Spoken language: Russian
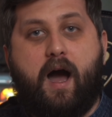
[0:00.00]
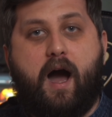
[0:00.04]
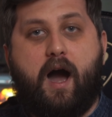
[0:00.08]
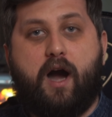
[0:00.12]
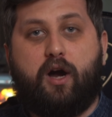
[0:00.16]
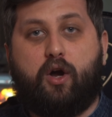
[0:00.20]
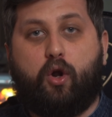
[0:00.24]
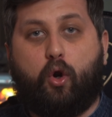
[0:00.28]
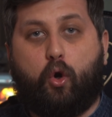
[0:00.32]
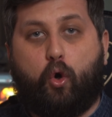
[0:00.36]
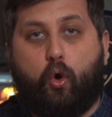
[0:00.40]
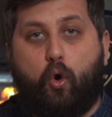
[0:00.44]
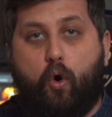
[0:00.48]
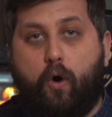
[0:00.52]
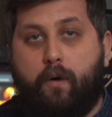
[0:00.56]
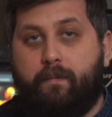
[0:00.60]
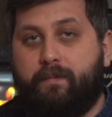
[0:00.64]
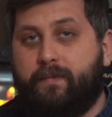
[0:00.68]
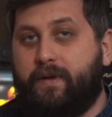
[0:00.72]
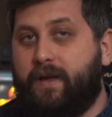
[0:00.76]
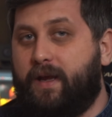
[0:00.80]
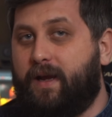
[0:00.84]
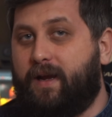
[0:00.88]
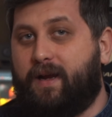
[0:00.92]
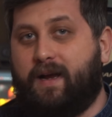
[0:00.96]

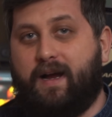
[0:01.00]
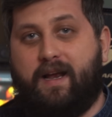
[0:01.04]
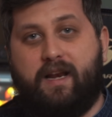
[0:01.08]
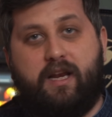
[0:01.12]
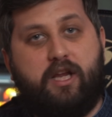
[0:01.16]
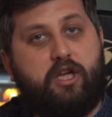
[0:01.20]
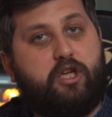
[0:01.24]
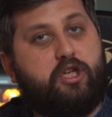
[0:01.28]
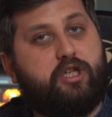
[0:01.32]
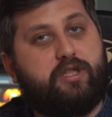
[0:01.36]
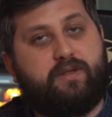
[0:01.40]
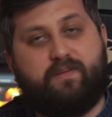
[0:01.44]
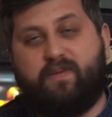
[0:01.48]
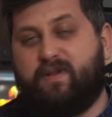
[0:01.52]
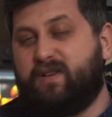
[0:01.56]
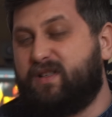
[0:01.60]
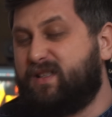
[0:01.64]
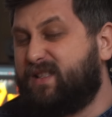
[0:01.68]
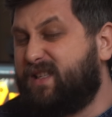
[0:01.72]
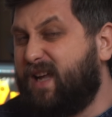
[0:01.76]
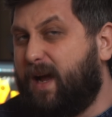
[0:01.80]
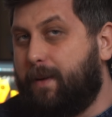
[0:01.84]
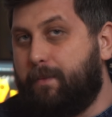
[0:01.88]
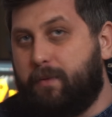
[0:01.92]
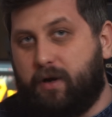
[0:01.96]
огромное количество
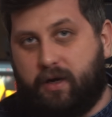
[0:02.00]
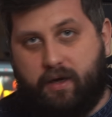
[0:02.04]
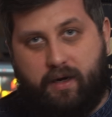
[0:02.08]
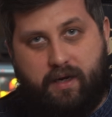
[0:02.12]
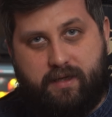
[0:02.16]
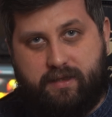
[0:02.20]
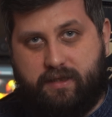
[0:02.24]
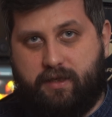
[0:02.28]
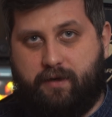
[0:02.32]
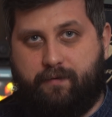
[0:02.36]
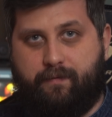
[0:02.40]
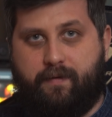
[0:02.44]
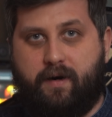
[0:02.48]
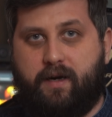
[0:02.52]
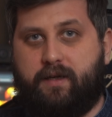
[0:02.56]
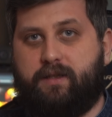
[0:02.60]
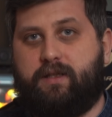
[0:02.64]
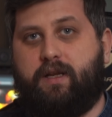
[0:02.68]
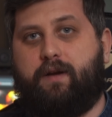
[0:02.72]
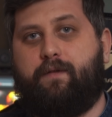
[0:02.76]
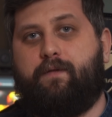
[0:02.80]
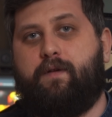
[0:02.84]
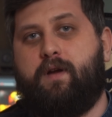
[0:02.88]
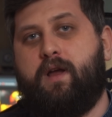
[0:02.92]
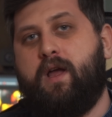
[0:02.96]
самых разных факторов.